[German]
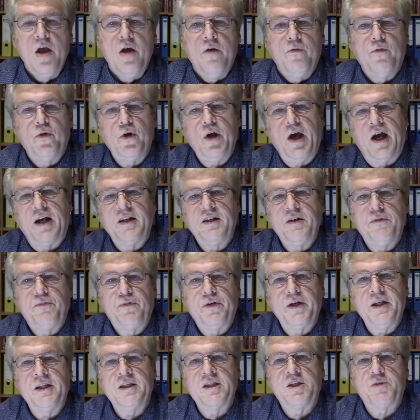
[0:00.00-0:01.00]
Früher hat die
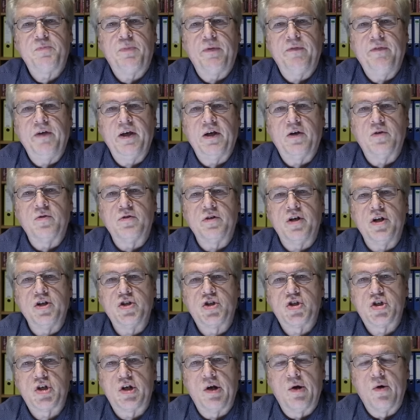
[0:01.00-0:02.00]
Friedensbewegung den
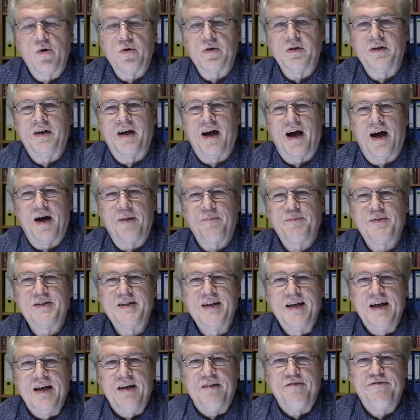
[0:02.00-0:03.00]
Slogan gehabt,
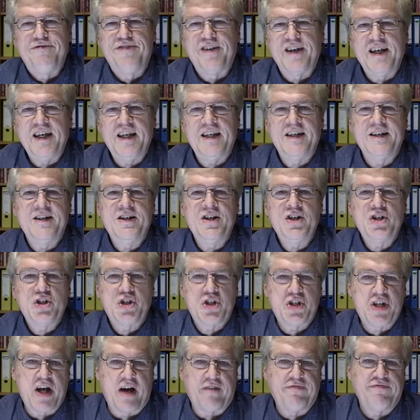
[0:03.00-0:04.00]
Frieden
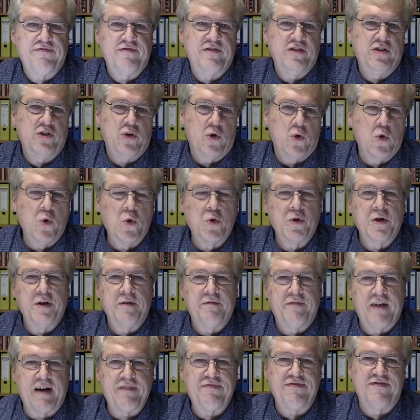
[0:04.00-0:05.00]
schaffen
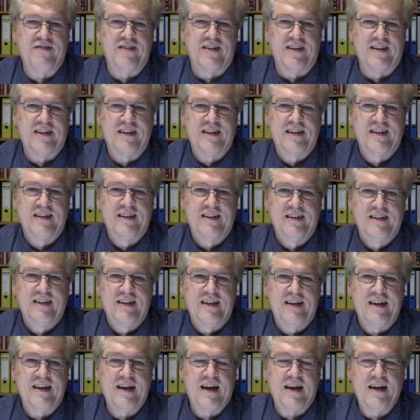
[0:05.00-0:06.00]
ohne Waffen.
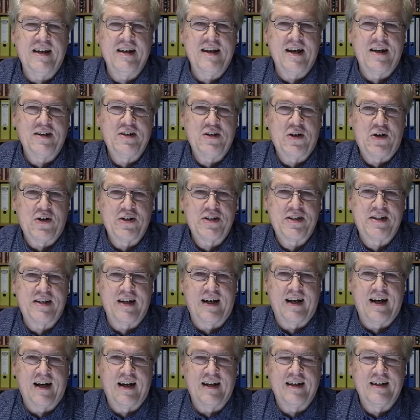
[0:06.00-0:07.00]
Erinnert ihr euch
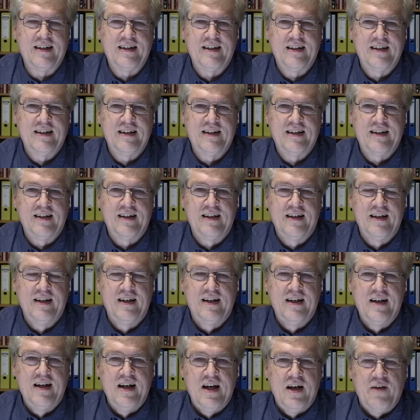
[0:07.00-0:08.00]
daran?
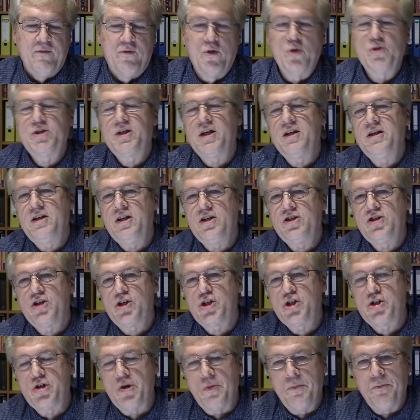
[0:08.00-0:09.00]
Wo sind diese
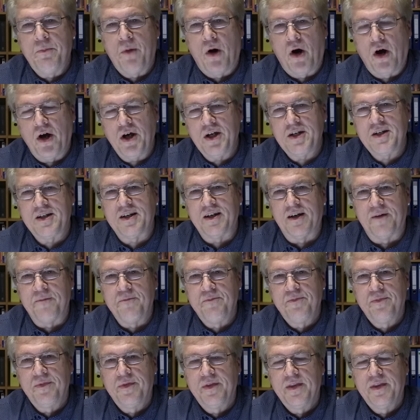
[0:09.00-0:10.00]
Stimmen heute?